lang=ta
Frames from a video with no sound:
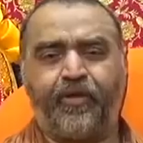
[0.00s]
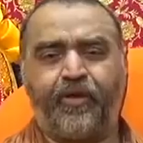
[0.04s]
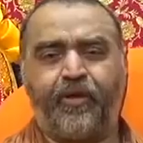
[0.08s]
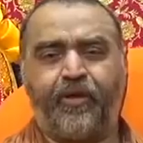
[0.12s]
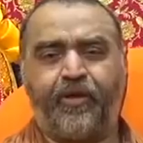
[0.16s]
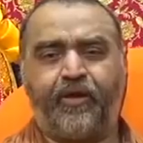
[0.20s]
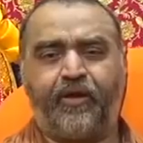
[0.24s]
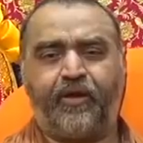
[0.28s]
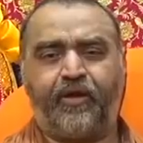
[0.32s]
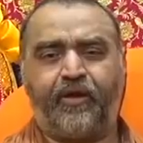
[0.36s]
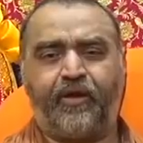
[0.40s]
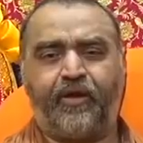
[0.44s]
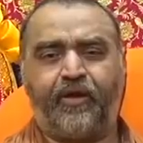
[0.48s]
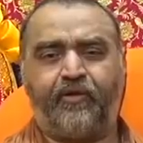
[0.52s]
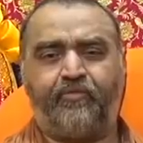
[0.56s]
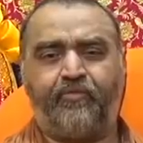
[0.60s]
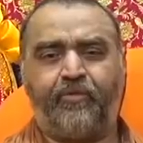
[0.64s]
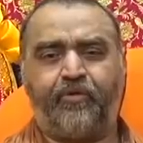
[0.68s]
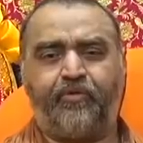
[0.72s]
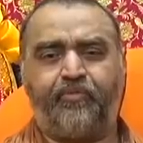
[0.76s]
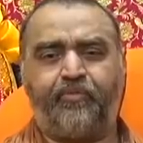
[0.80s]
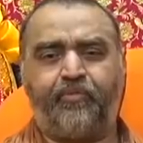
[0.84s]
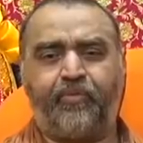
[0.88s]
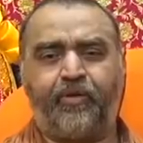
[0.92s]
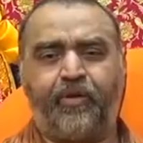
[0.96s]
ஹரஹர
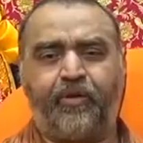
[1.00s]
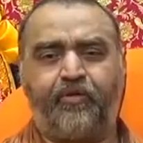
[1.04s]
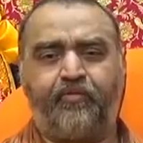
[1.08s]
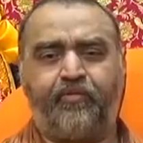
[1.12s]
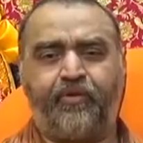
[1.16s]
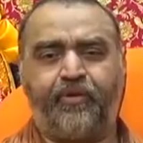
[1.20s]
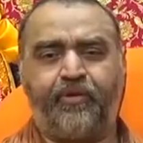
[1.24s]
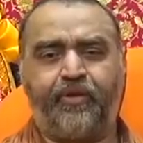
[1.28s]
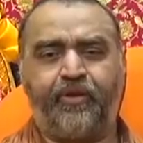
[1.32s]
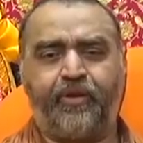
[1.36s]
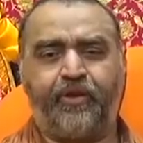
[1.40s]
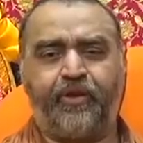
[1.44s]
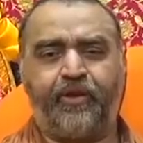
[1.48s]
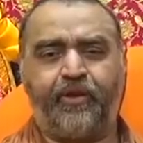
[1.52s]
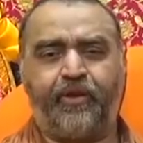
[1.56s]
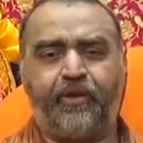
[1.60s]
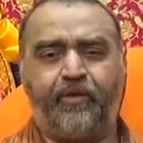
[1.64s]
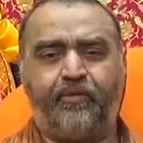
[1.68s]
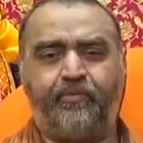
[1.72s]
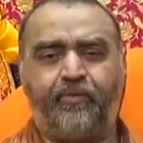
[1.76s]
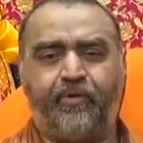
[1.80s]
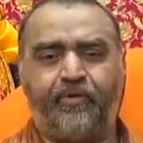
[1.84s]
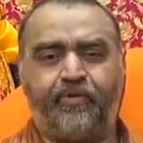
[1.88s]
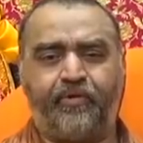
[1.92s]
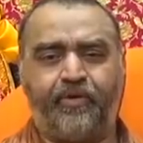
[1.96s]
நம பார்வதி
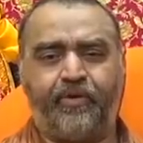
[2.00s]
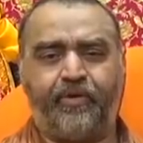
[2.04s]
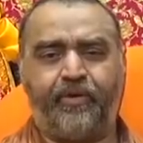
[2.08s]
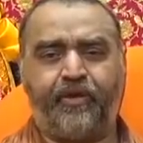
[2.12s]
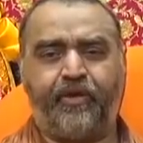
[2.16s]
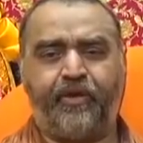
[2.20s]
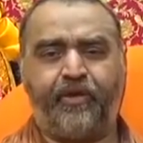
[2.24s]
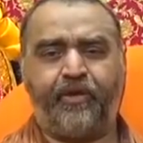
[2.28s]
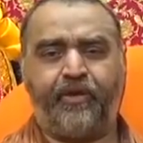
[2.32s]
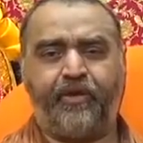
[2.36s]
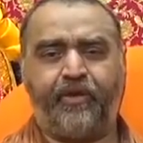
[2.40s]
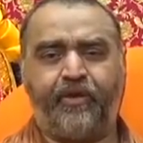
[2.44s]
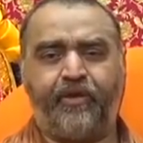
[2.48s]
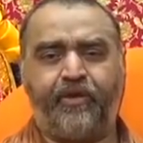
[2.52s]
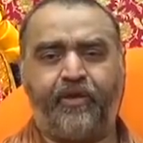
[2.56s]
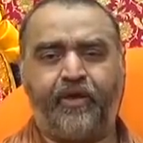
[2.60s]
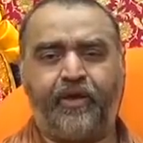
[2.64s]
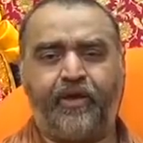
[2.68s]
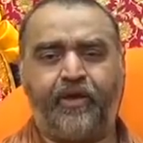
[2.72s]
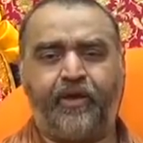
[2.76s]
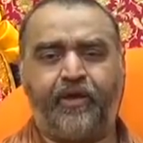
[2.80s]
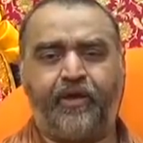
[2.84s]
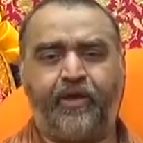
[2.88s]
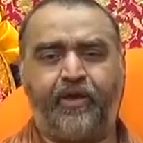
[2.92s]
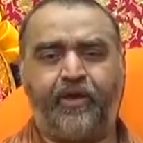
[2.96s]
பதையே
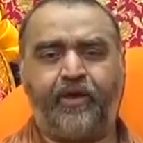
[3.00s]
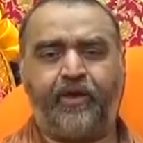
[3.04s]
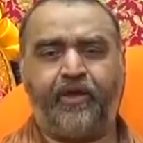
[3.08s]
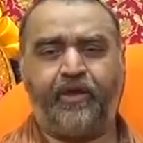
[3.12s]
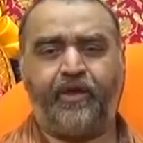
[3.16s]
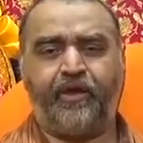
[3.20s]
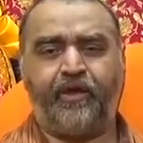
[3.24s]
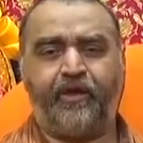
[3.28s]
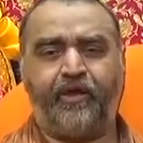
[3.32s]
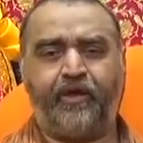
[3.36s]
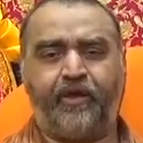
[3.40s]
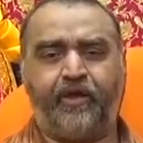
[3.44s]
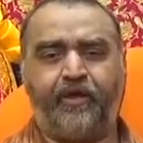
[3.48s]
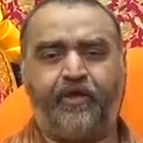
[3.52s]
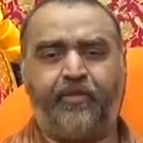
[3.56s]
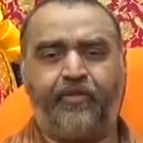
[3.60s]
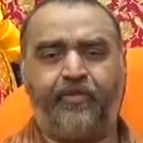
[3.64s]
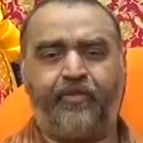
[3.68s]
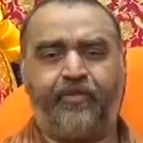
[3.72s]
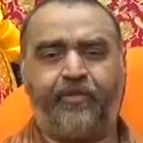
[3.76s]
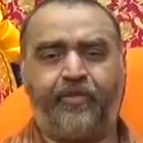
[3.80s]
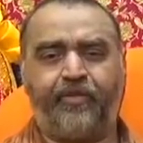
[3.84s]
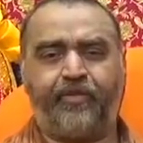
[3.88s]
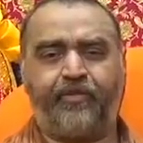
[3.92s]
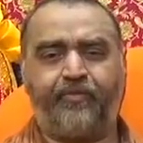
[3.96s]
ஜானகி
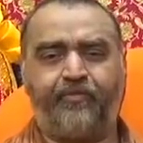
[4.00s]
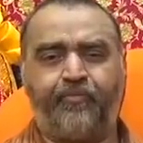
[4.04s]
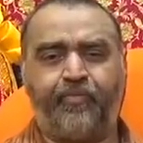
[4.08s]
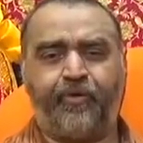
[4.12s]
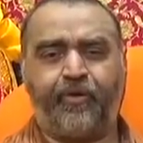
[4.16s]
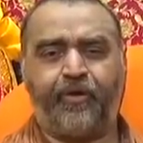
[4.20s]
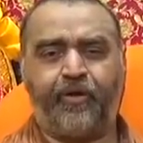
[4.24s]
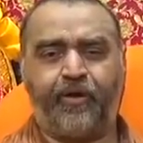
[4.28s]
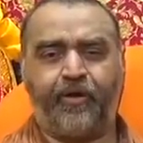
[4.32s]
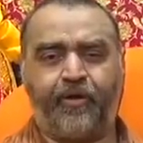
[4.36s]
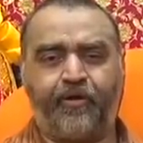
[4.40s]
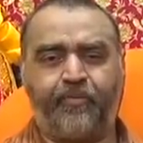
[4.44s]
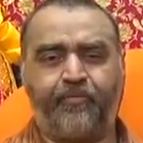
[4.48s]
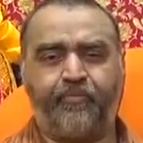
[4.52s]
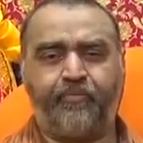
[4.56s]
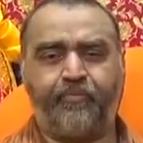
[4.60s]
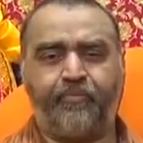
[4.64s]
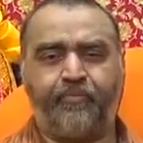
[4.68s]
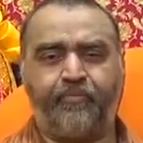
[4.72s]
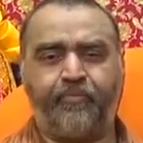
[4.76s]
காந்த ஸ்மரணம்